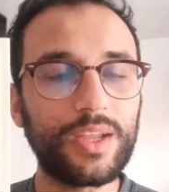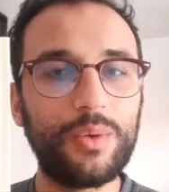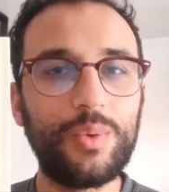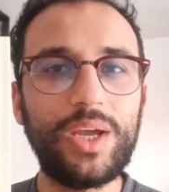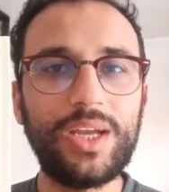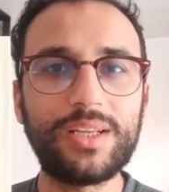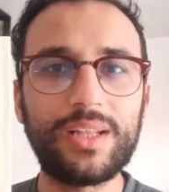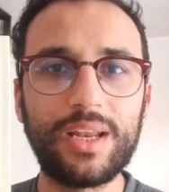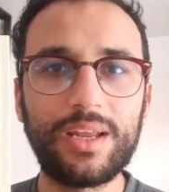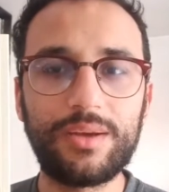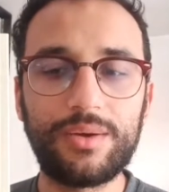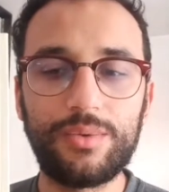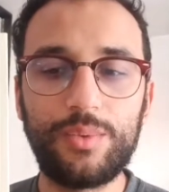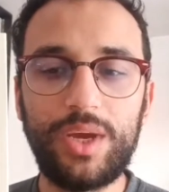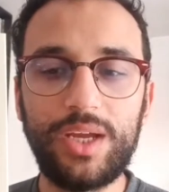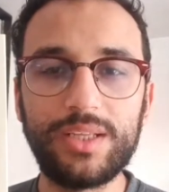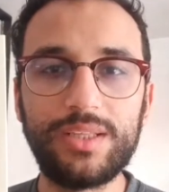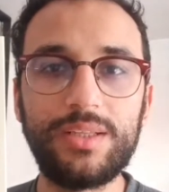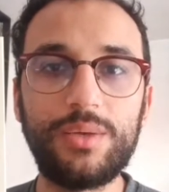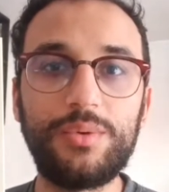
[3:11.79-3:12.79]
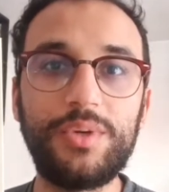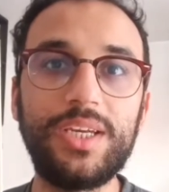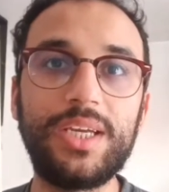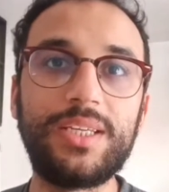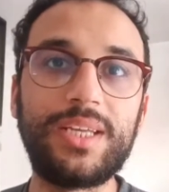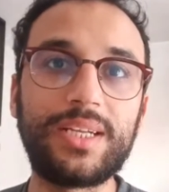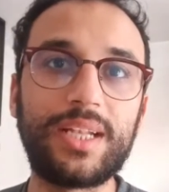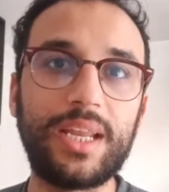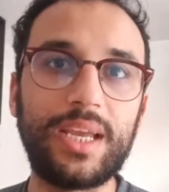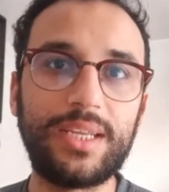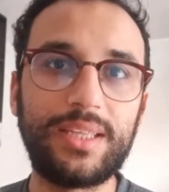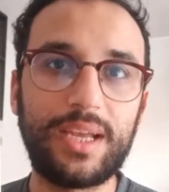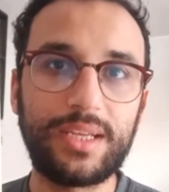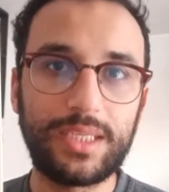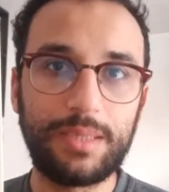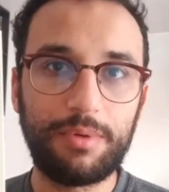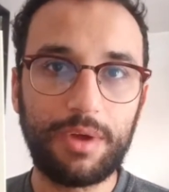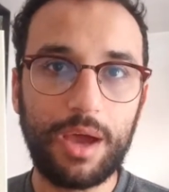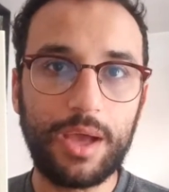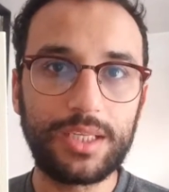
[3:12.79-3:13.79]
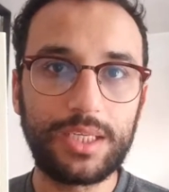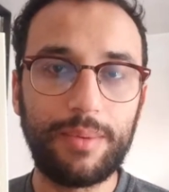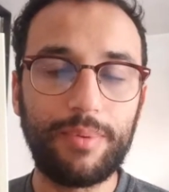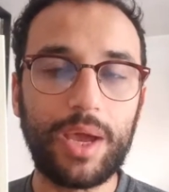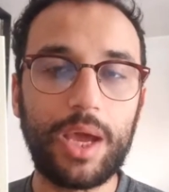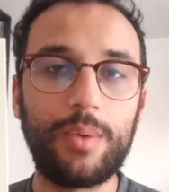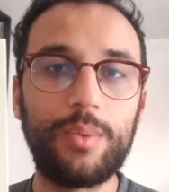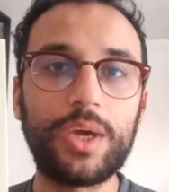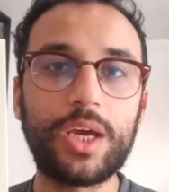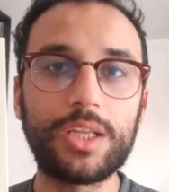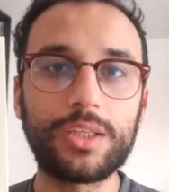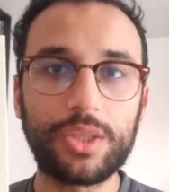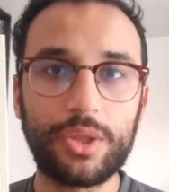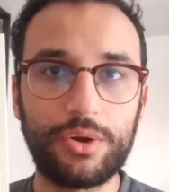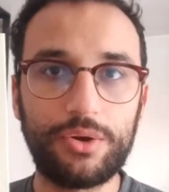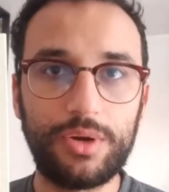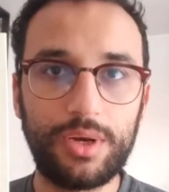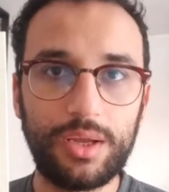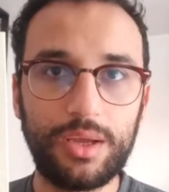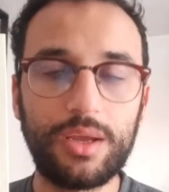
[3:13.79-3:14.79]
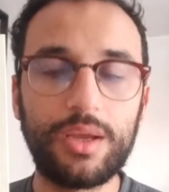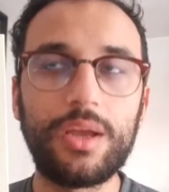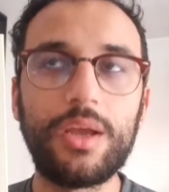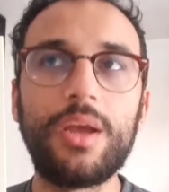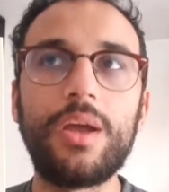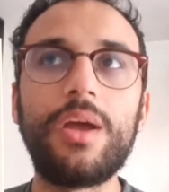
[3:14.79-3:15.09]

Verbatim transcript: واحد ال... واحد النوعيه ديال الغذاء تيبقى تيبقاو يقطرو عليه